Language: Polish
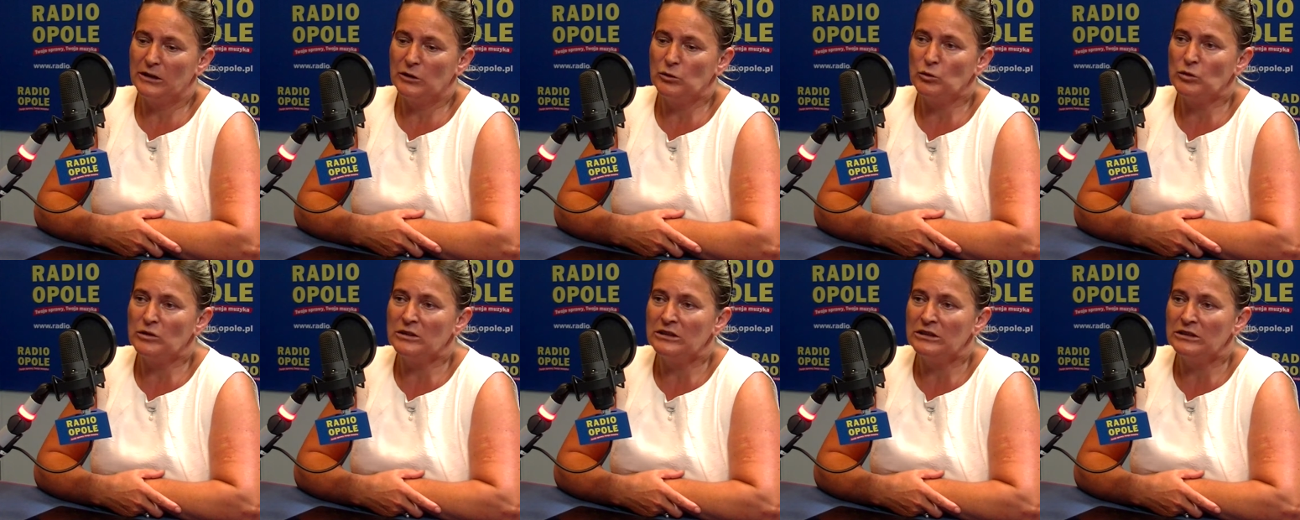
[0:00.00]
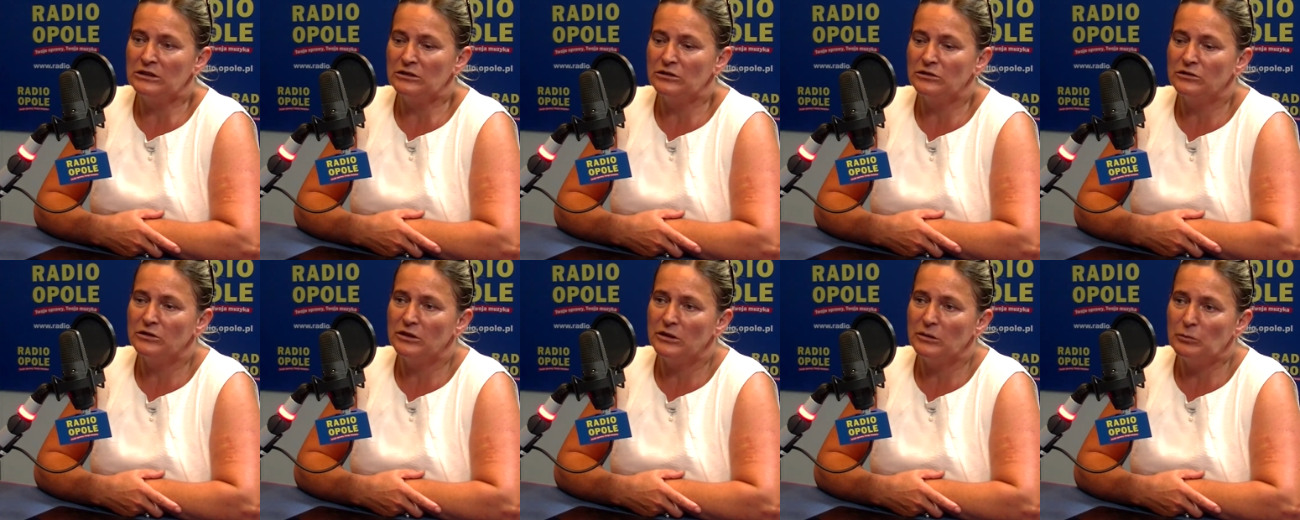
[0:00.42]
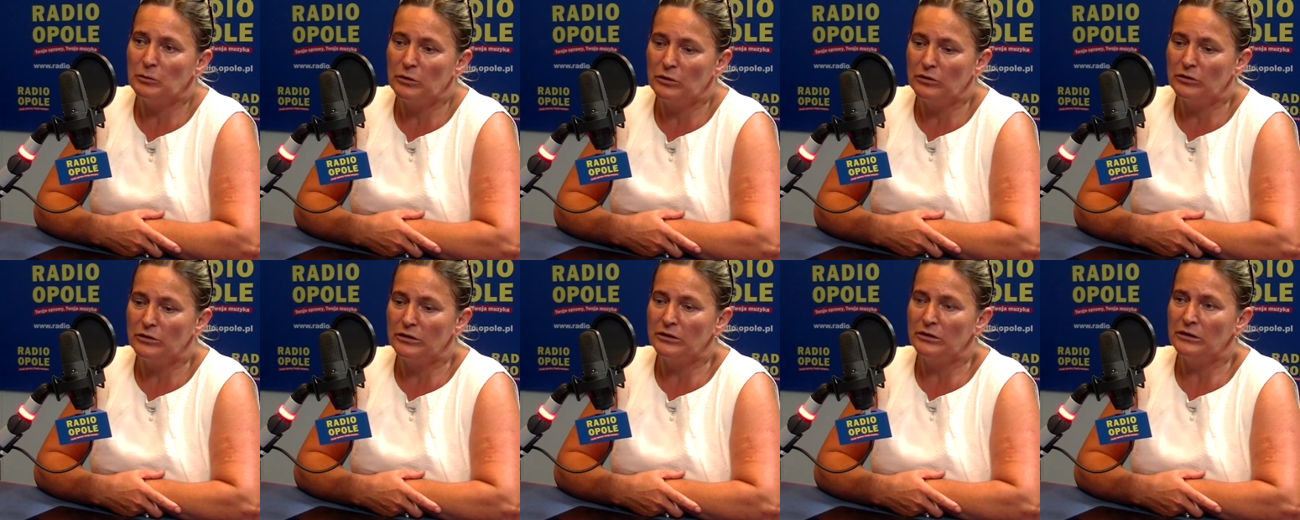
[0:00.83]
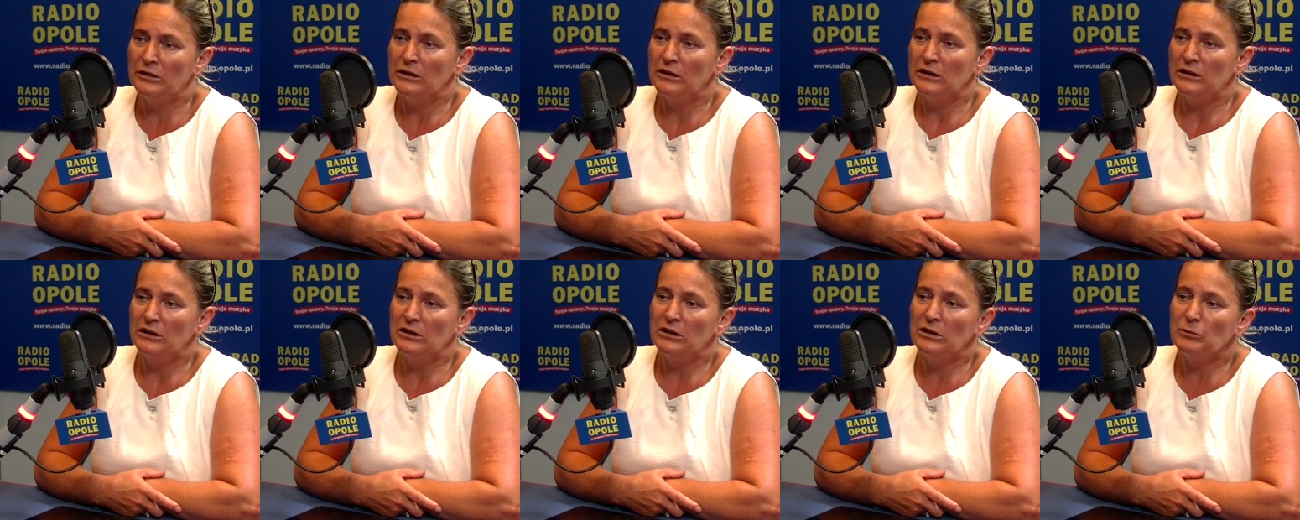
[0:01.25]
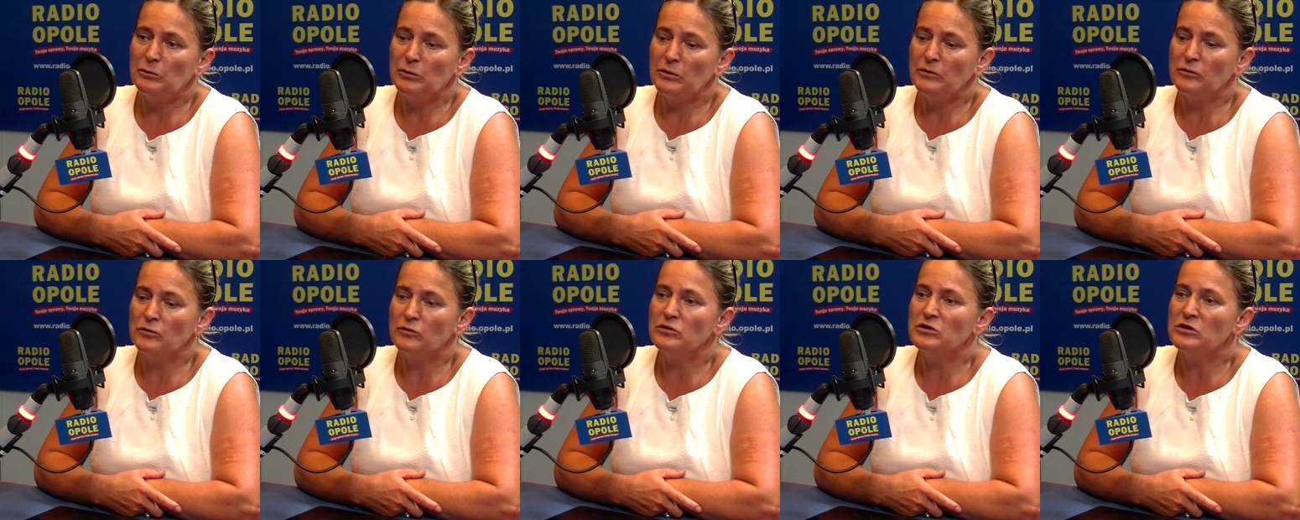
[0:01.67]
które do tej pory nie
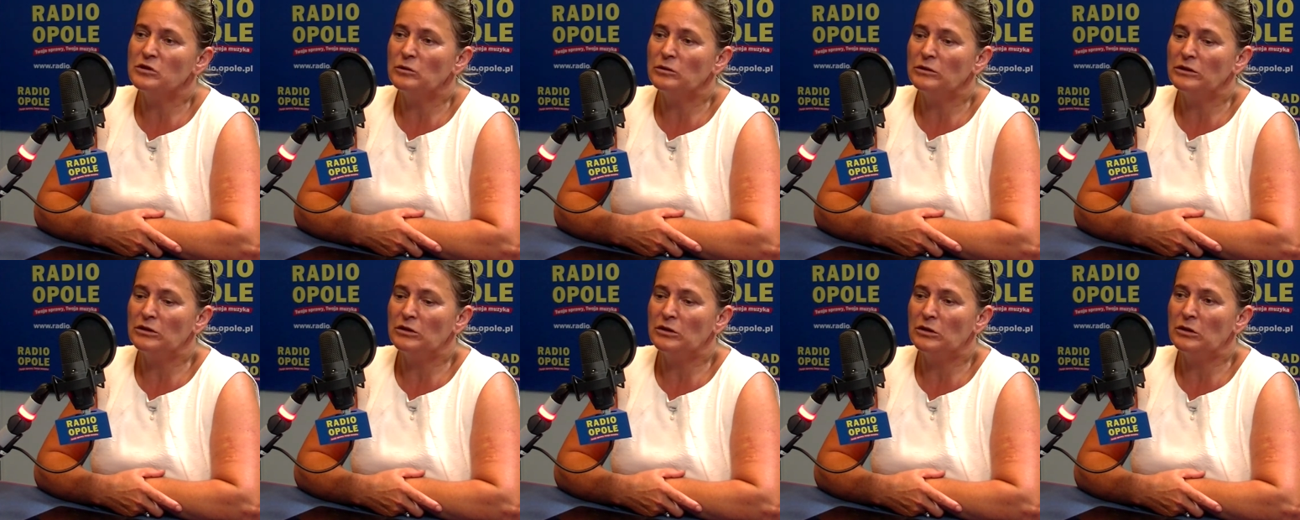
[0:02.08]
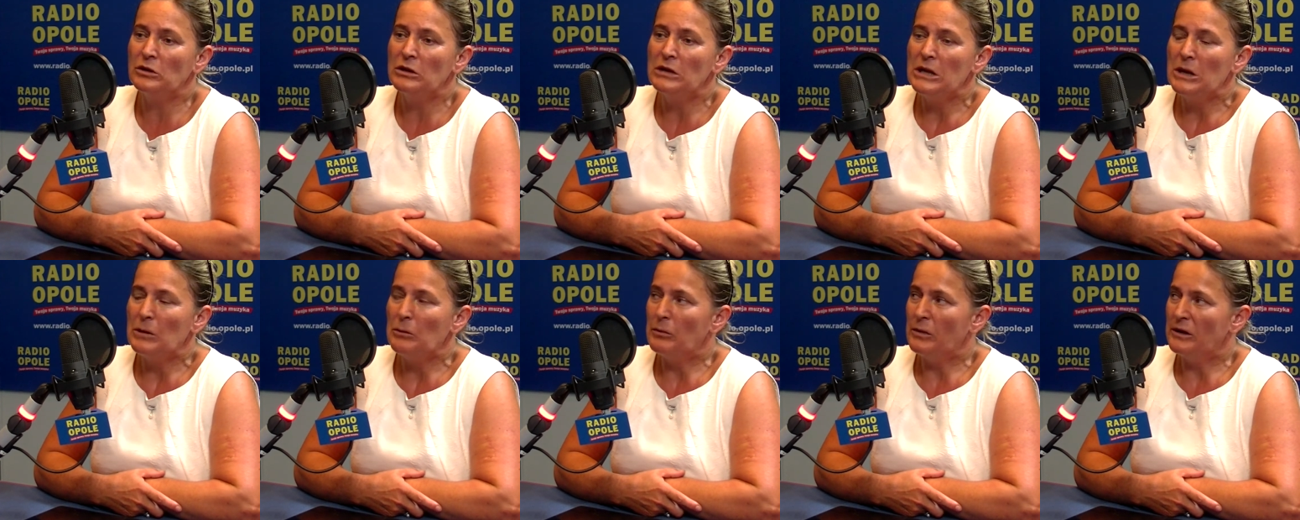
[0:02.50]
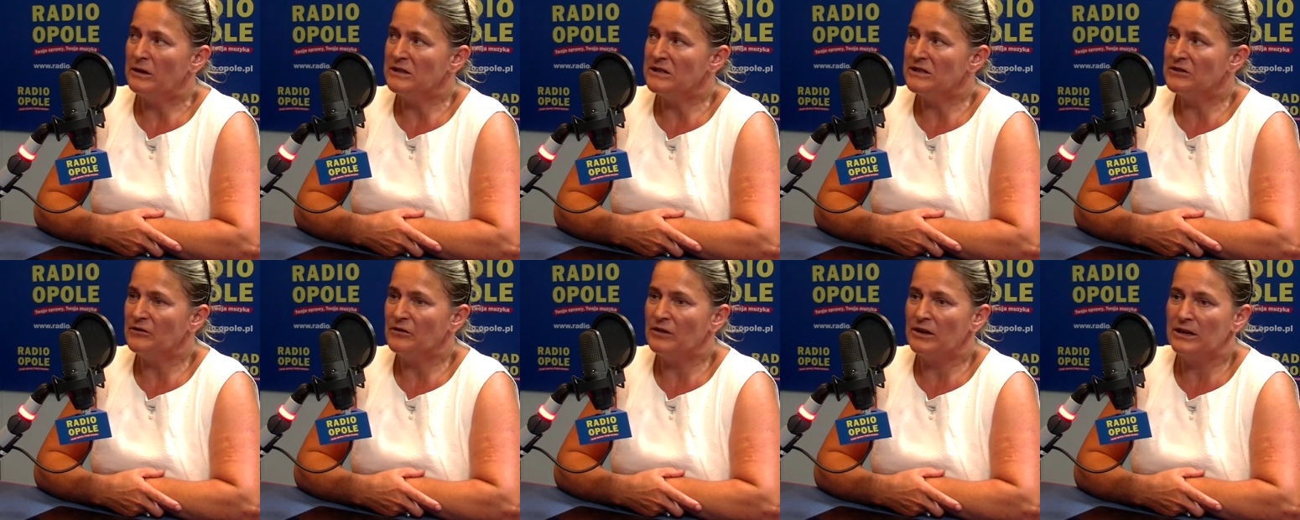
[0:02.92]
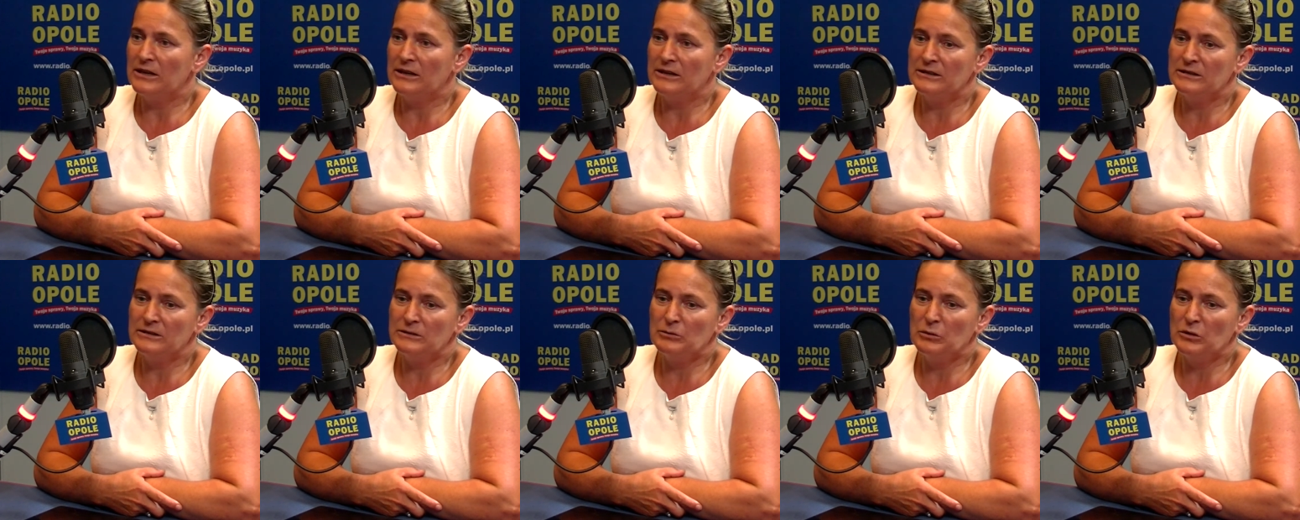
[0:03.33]
powróciły do państwa e,